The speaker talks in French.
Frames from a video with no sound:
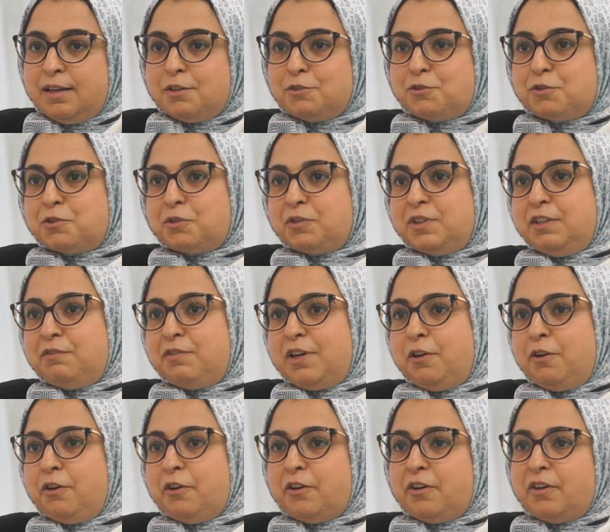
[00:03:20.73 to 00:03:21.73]
Ce sont des
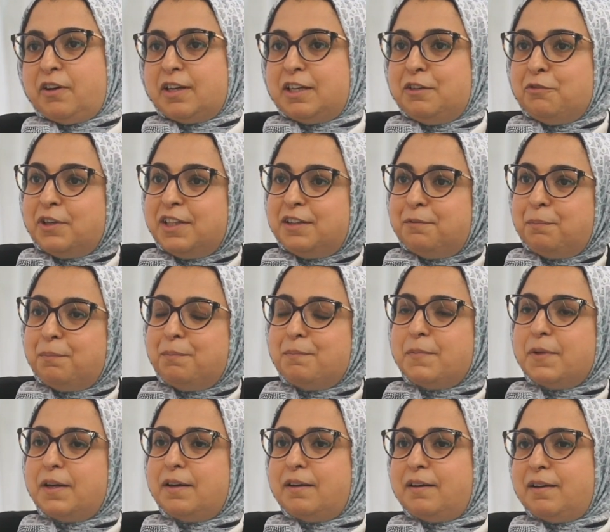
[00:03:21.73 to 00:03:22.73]
valeurs euh, qui vont être
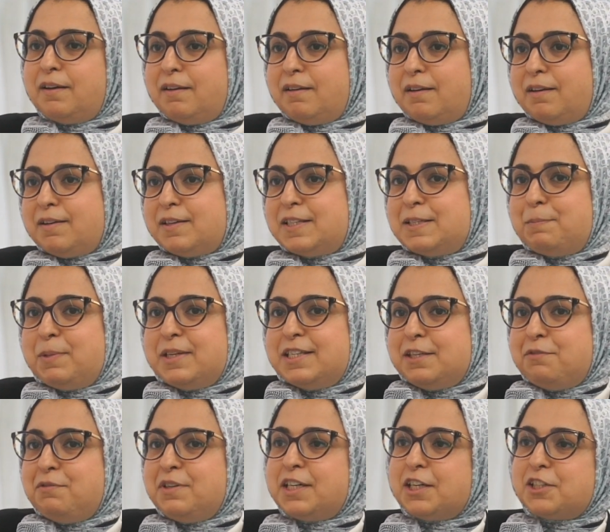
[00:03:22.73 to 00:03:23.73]
euh,
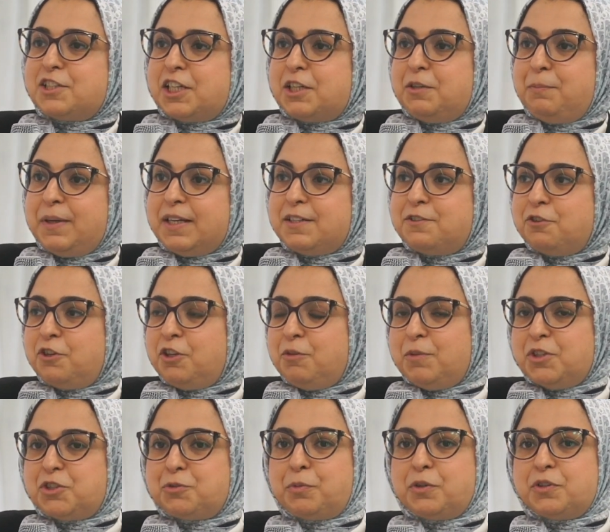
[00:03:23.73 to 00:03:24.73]
spécifiques à chaque personne,
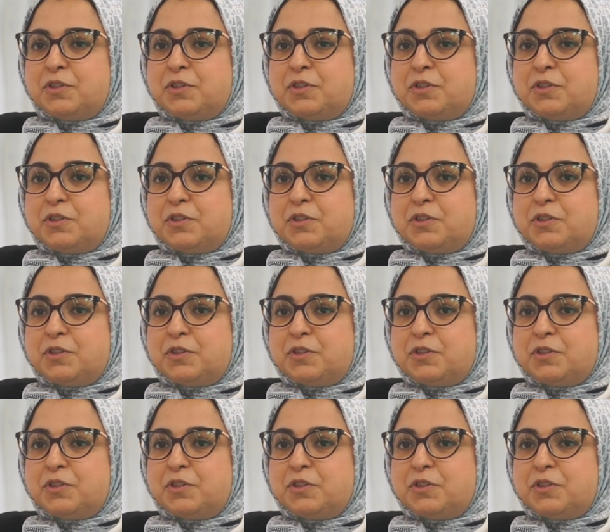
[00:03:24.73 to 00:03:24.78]
mais je mhm.